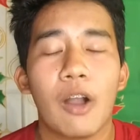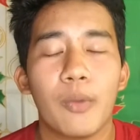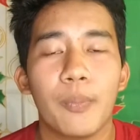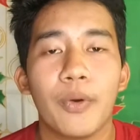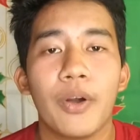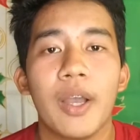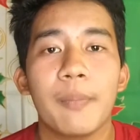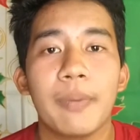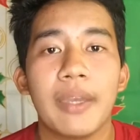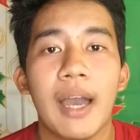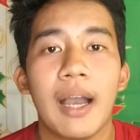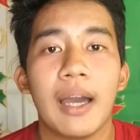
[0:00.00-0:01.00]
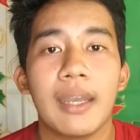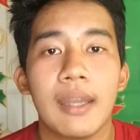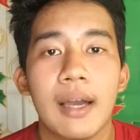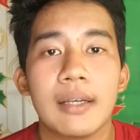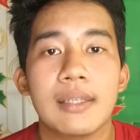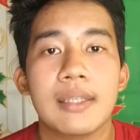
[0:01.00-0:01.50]
Ako po ay
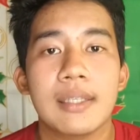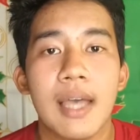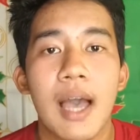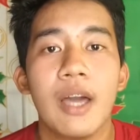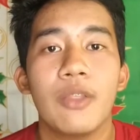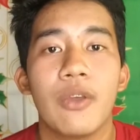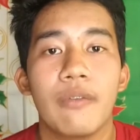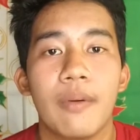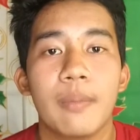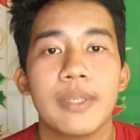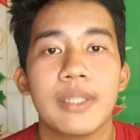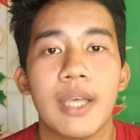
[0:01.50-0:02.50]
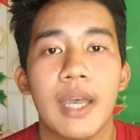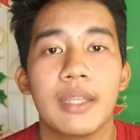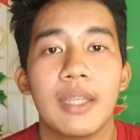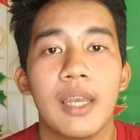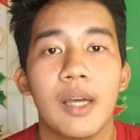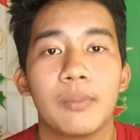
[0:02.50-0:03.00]
pinanganak sa Nueva Vizcaya
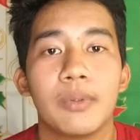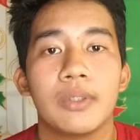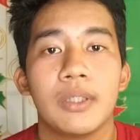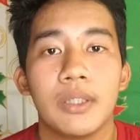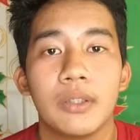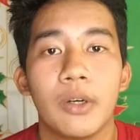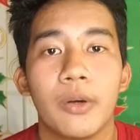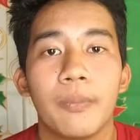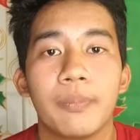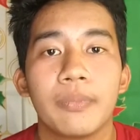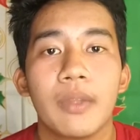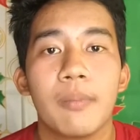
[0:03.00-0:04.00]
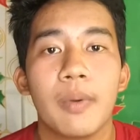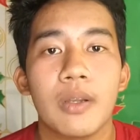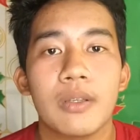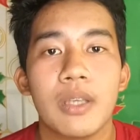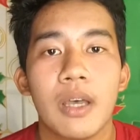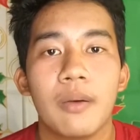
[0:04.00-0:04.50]
din ng Pulido,
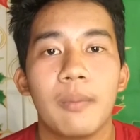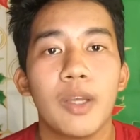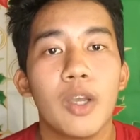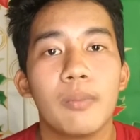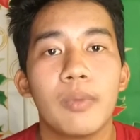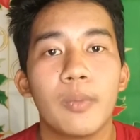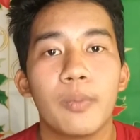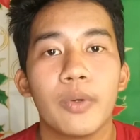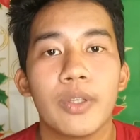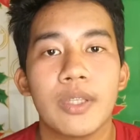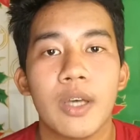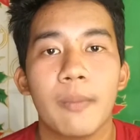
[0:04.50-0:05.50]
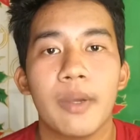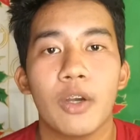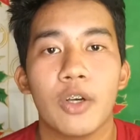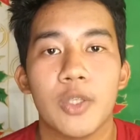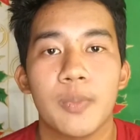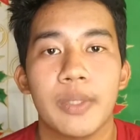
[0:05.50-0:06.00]
pero sa Bayombong Puinsamoy
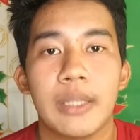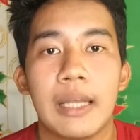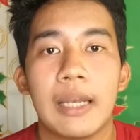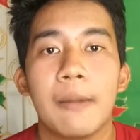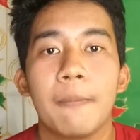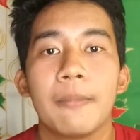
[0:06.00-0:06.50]
Hospital.